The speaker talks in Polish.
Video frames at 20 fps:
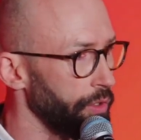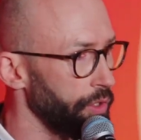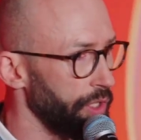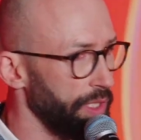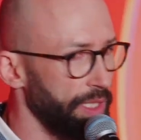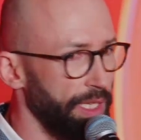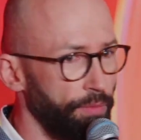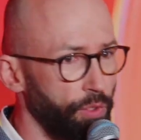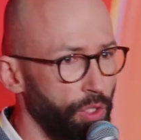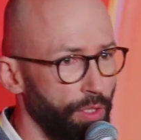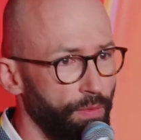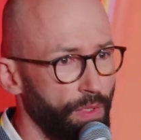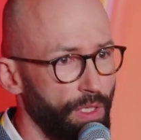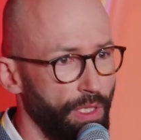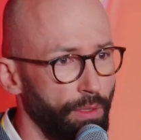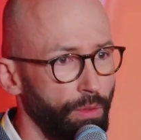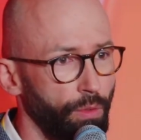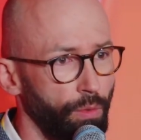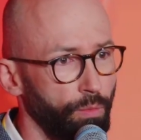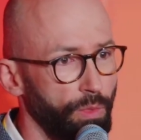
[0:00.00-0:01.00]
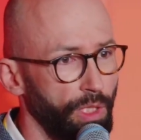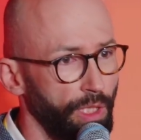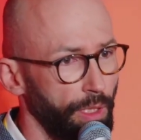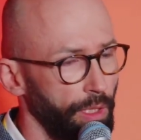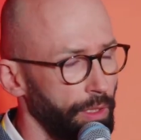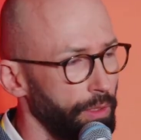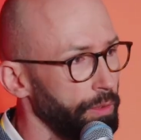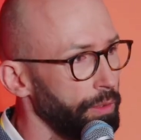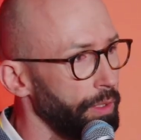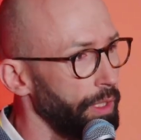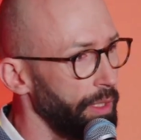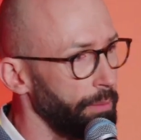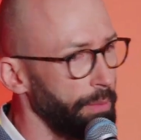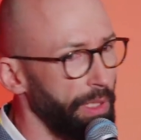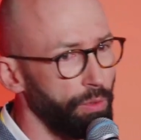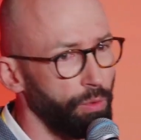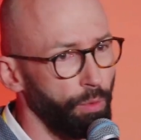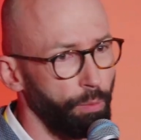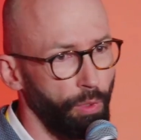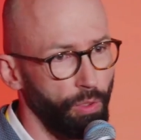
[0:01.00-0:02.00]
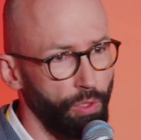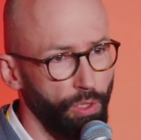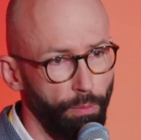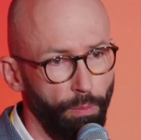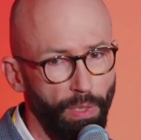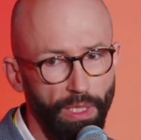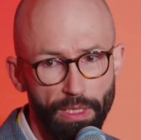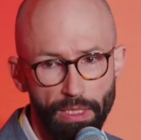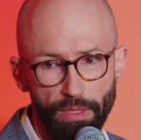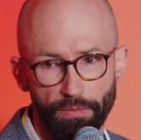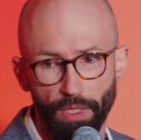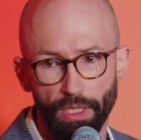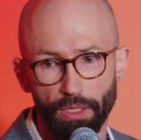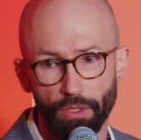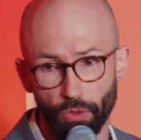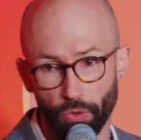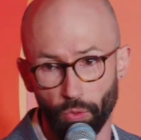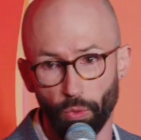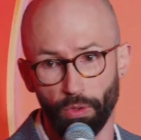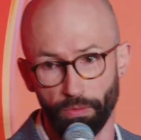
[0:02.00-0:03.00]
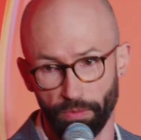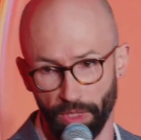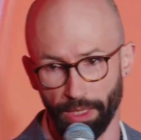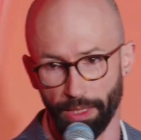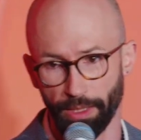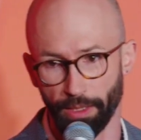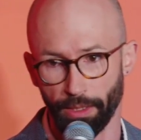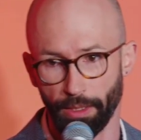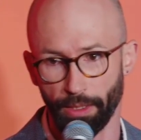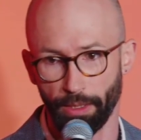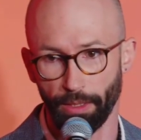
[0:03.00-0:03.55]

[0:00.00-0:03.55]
że zawsze w centrum takiego dylematu, proszę Państwa, jest człowiek.